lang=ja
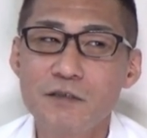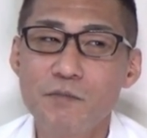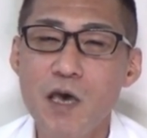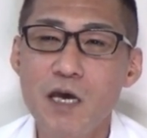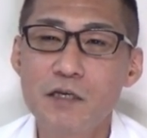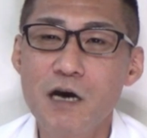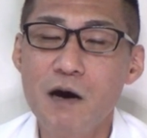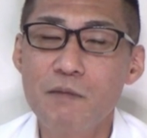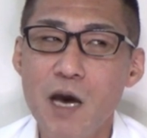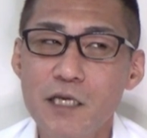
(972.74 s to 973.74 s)
メール
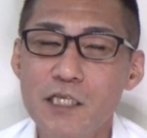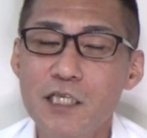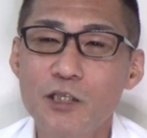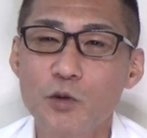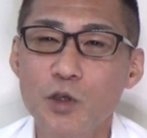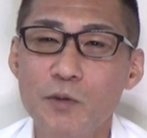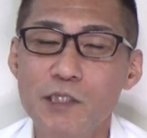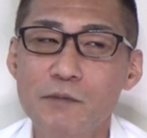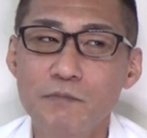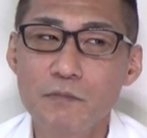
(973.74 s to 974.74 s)
が毎日届きま
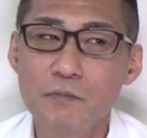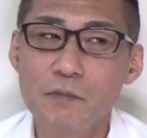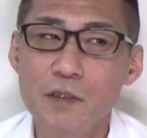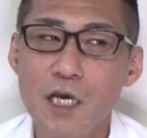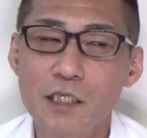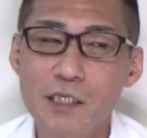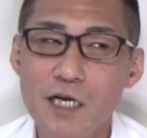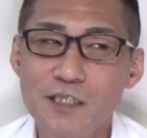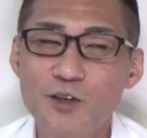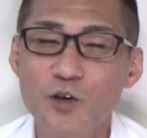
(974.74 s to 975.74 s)
す月
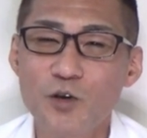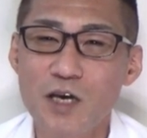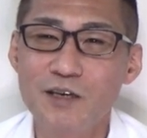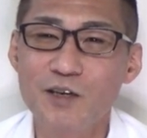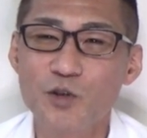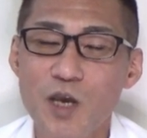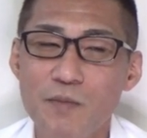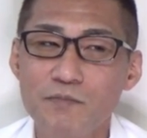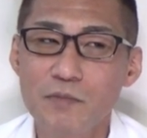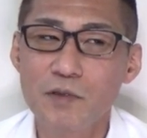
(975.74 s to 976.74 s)
額990
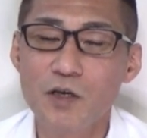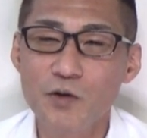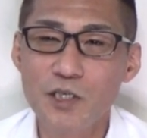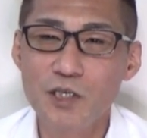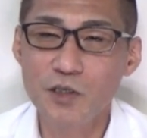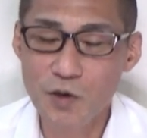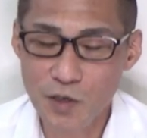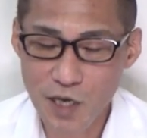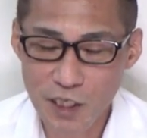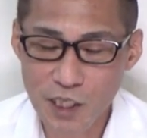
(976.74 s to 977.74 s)
円よろしくお
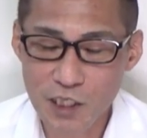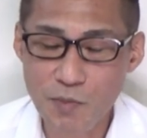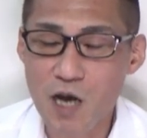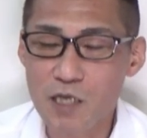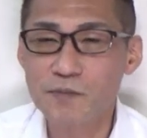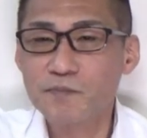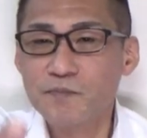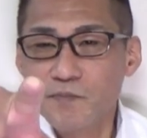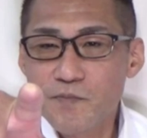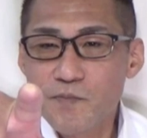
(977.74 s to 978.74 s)
願いいたします
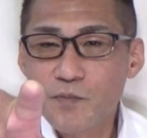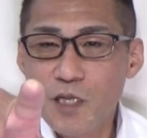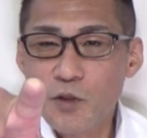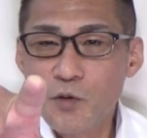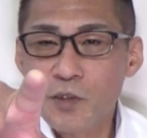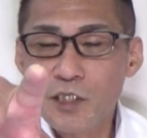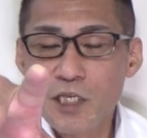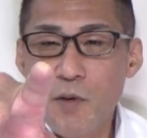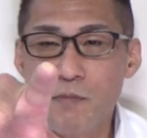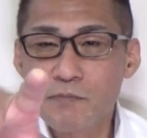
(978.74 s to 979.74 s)

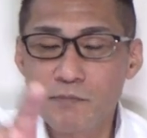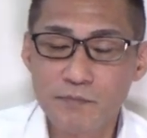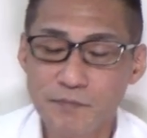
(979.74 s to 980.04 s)
デトックスジャパン